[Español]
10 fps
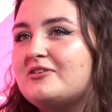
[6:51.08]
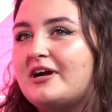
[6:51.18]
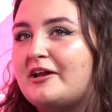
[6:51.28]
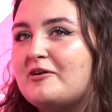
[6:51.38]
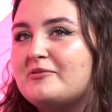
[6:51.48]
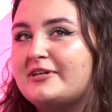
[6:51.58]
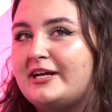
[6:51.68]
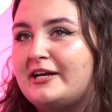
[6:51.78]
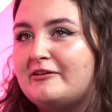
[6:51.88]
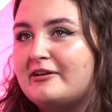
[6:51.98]
no creo, porque
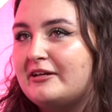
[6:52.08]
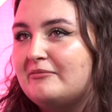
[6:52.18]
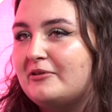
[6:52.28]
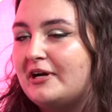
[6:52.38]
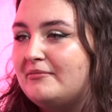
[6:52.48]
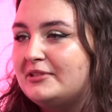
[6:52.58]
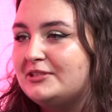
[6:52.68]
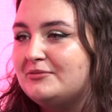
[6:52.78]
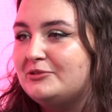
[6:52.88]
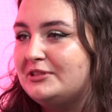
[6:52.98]
creo que en el programa he
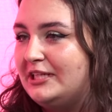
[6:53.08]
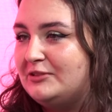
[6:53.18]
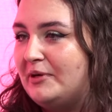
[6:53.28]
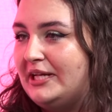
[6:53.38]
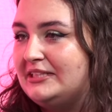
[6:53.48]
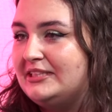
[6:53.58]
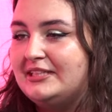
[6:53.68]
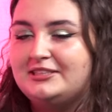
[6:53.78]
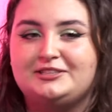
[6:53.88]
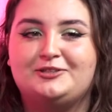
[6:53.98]
sido muy transparente
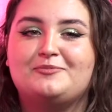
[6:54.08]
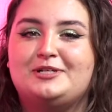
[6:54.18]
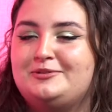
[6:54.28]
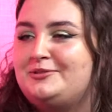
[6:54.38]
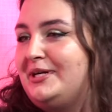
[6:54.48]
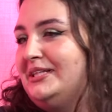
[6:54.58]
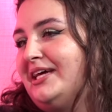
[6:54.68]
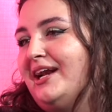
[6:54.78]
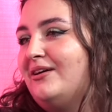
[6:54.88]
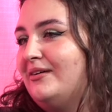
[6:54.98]
y si no me has visto
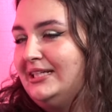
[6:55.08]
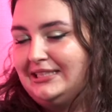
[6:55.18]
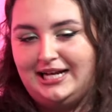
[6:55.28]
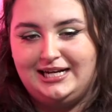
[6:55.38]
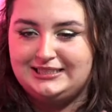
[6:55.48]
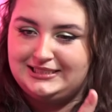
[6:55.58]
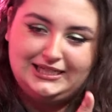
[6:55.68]
cantar algo en las galas,